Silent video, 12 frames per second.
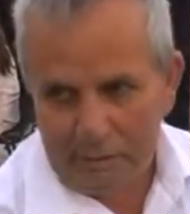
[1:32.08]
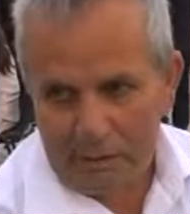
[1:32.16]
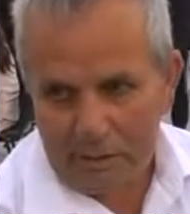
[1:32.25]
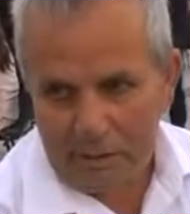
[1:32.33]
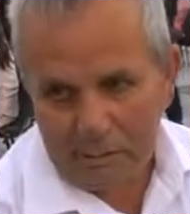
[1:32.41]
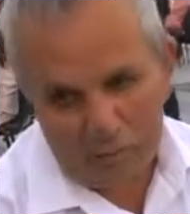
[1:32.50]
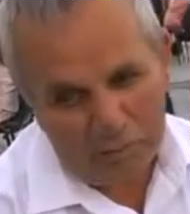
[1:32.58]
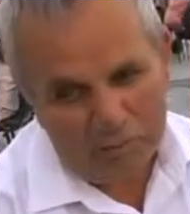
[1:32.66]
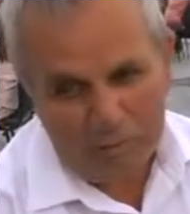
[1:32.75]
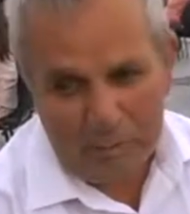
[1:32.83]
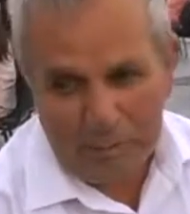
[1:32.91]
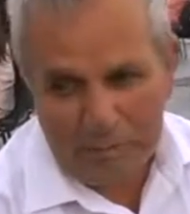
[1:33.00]
Hani o
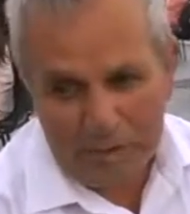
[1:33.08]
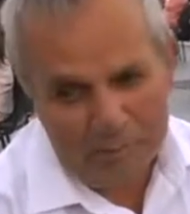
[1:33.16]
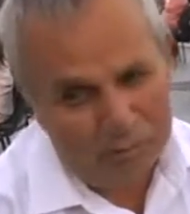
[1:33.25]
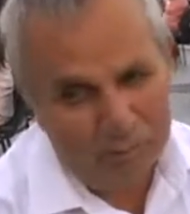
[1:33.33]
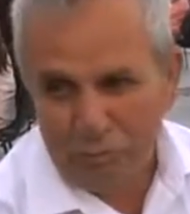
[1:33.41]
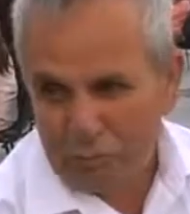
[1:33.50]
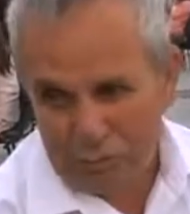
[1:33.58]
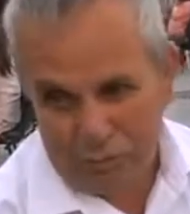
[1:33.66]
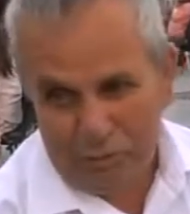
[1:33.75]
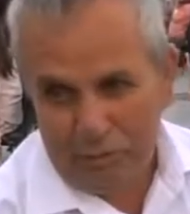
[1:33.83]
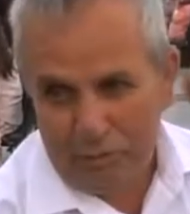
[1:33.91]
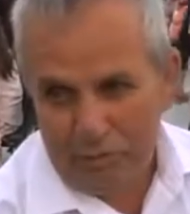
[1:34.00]
sebepten çok
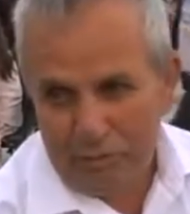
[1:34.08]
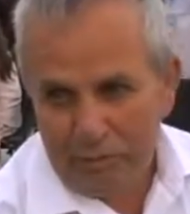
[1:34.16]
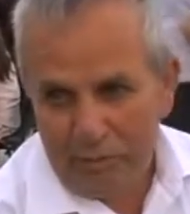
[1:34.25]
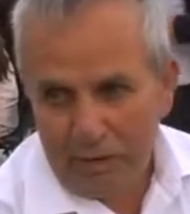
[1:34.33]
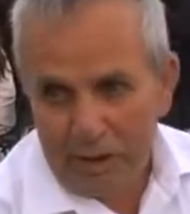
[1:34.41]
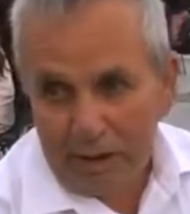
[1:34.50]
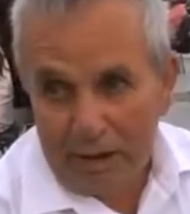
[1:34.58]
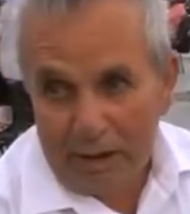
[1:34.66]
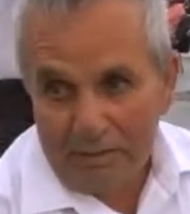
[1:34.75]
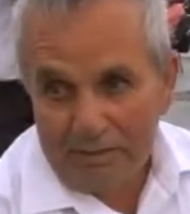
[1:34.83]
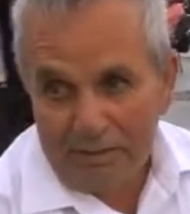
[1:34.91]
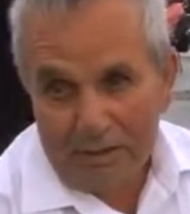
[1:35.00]
duygulanırım.
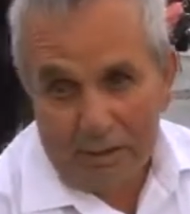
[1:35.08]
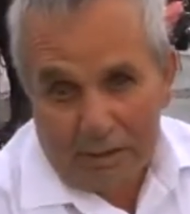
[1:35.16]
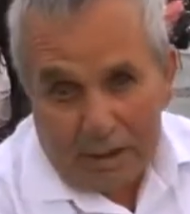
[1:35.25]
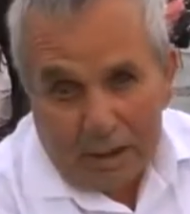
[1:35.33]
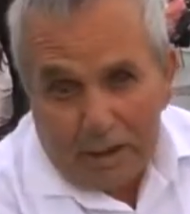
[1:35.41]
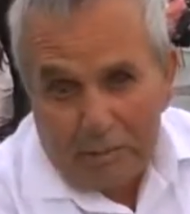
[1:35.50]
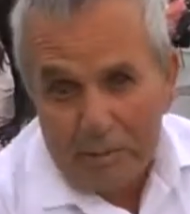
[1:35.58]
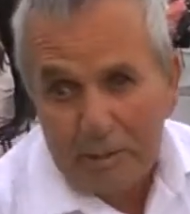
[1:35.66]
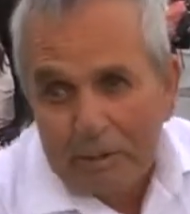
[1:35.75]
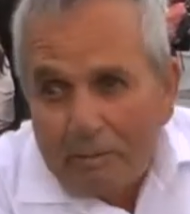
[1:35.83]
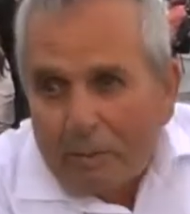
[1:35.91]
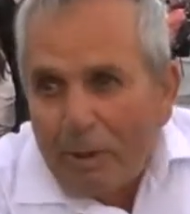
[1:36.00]
Gazi dedi mi
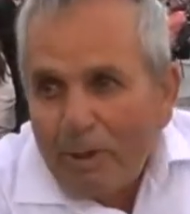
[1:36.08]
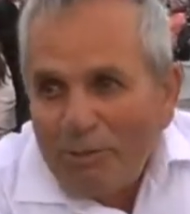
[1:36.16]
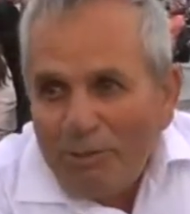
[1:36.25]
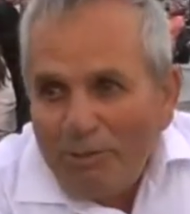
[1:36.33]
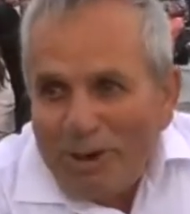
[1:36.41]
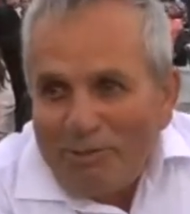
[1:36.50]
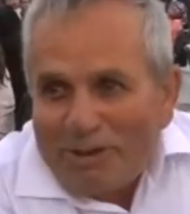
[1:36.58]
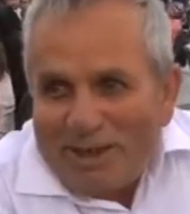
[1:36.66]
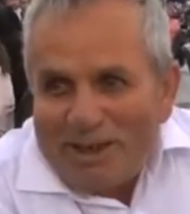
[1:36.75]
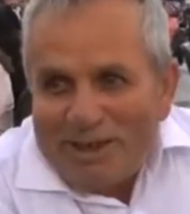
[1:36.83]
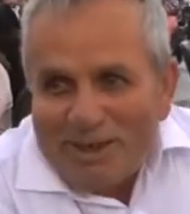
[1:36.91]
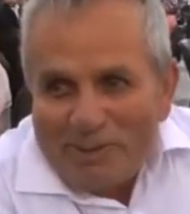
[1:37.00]
tüylerim
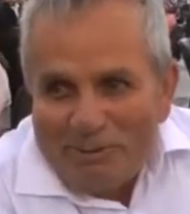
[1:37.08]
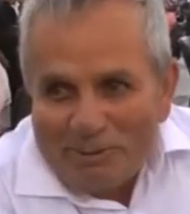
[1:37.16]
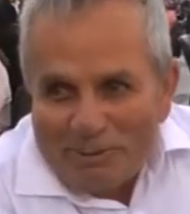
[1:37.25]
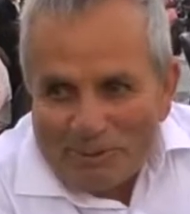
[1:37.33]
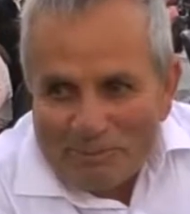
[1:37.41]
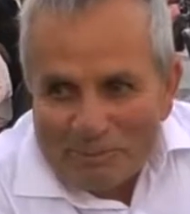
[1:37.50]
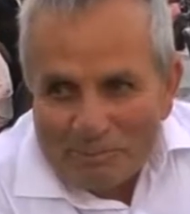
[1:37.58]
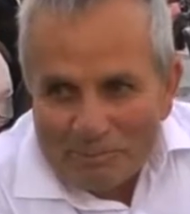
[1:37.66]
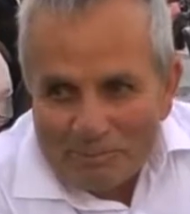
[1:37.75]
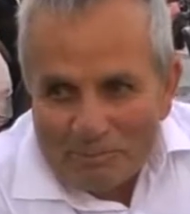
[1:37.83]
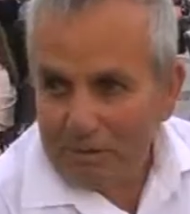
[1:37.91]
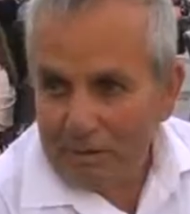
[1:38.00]
tiken tiken oluyor.
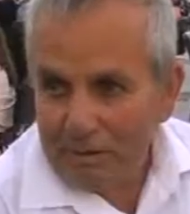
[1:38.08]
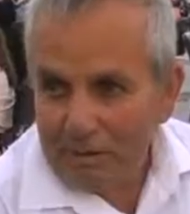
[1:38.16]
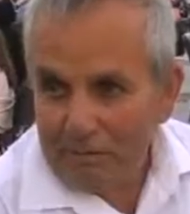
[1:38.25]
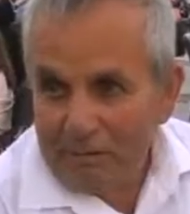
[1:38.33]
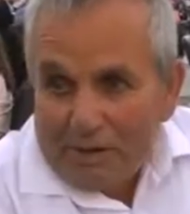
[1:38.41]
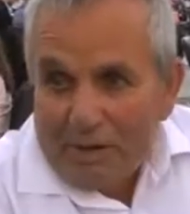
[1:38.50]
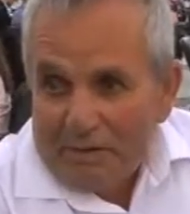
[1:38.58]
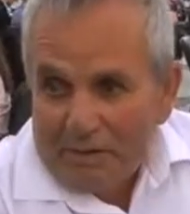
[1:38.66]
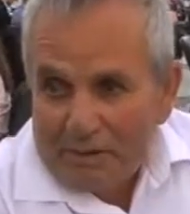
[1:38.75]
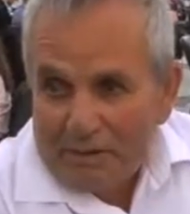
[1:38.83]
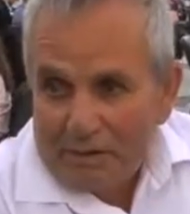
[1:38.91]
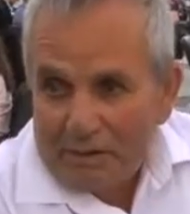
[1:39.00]
Vatan
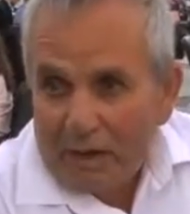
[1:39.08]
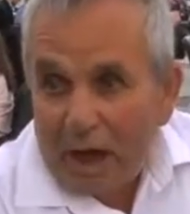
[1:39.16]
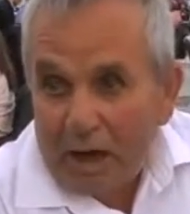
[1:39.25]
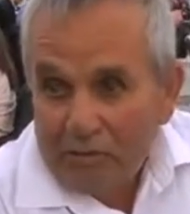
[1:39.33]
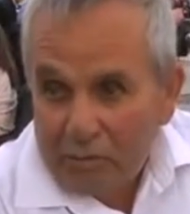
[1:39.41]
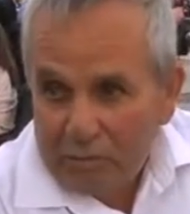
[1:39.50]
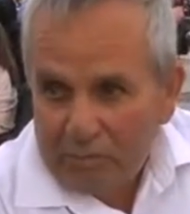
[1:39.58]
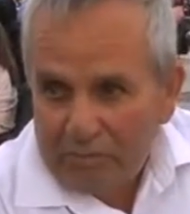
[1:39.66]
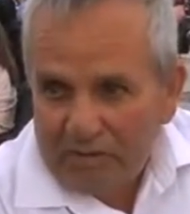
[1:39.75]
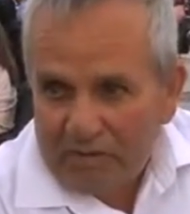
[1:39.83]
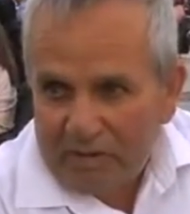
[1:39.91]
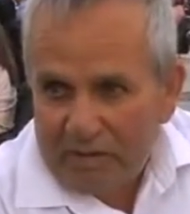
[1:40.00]
için gazi olduk
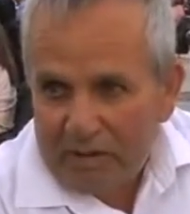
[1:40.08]
biz.